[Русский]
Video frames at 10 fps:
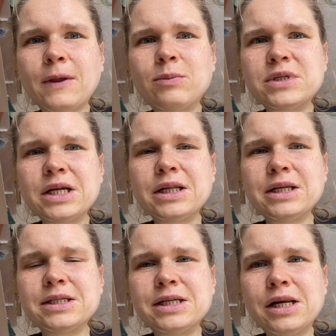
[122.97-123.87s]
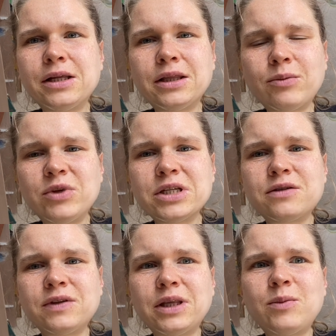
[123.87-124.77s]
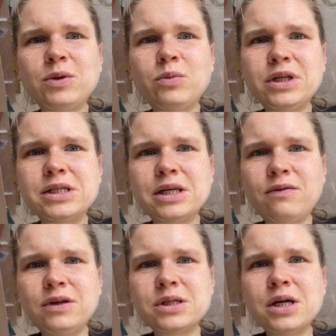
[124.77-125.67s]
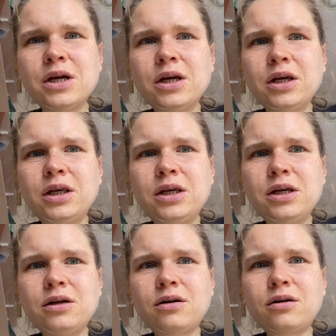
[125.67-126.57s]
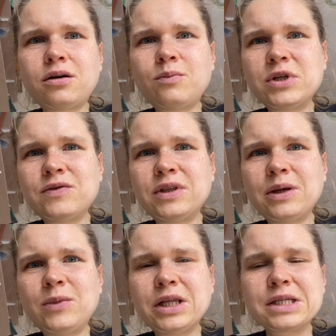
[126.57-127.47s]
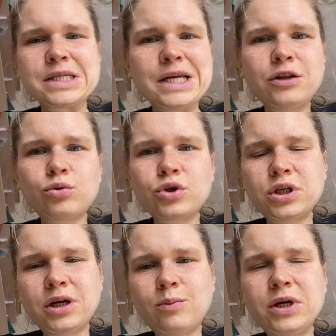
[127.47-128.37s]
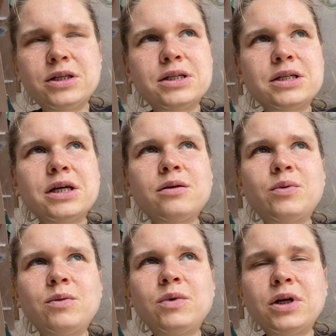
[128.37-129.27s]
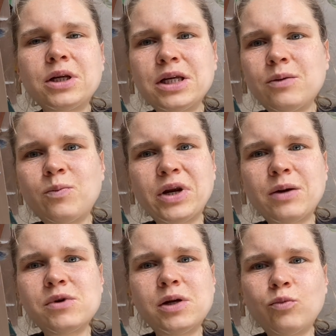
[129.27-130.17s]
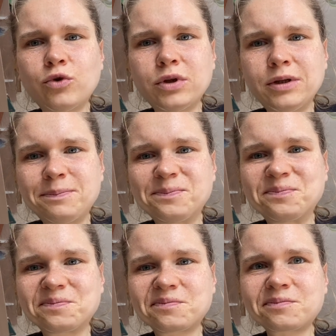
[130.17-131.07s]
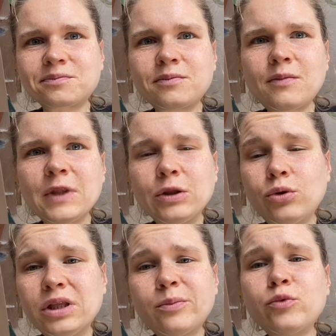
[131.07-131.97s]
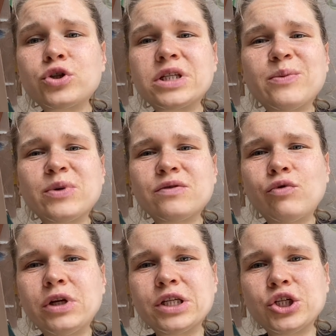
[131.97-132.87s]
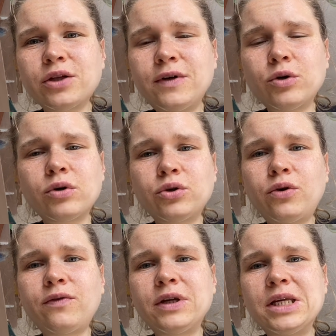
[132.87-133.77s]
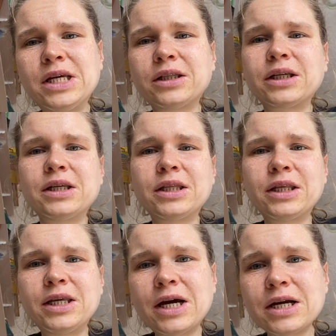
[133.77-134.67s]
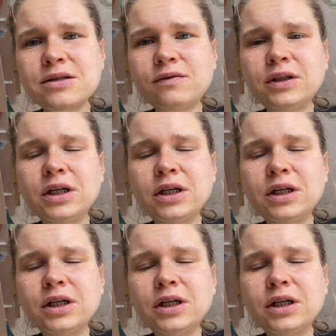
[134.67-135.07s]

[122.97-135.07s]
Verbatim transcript: обязательно зелень, там есть витамин В9. И а, без витамина С тоже не обойтись. Я, например, ем прям лимоны. Но это может себе позволить человеку, у которого нет каких-то язв